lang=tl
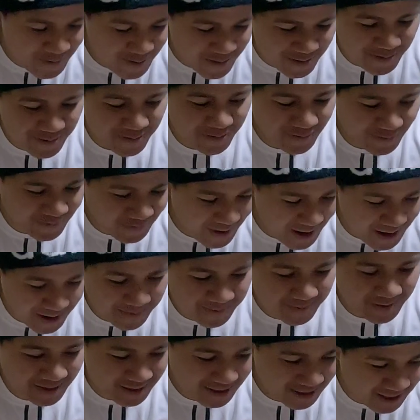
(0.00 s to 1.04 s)
3,
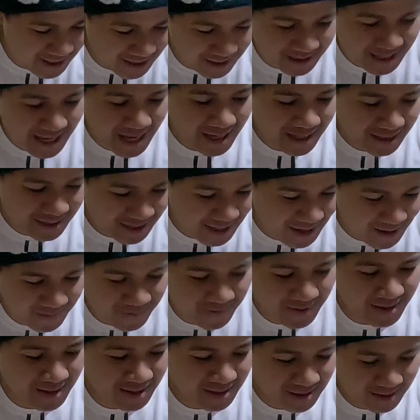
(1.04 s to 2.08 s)

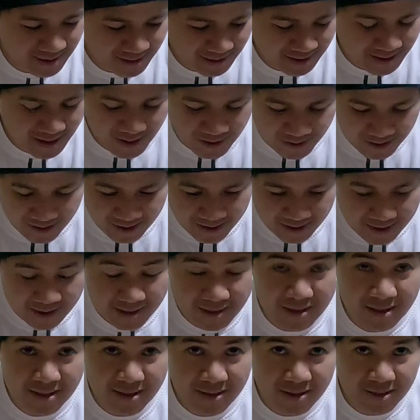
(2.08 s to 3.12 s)
4,
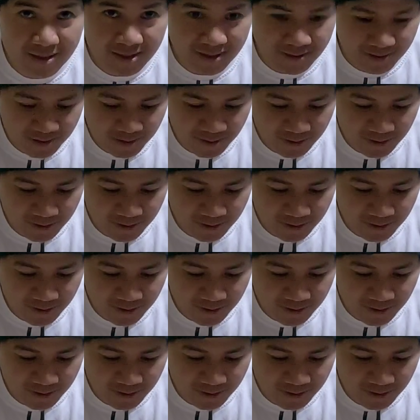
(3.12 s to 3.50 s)
5, 6, 7.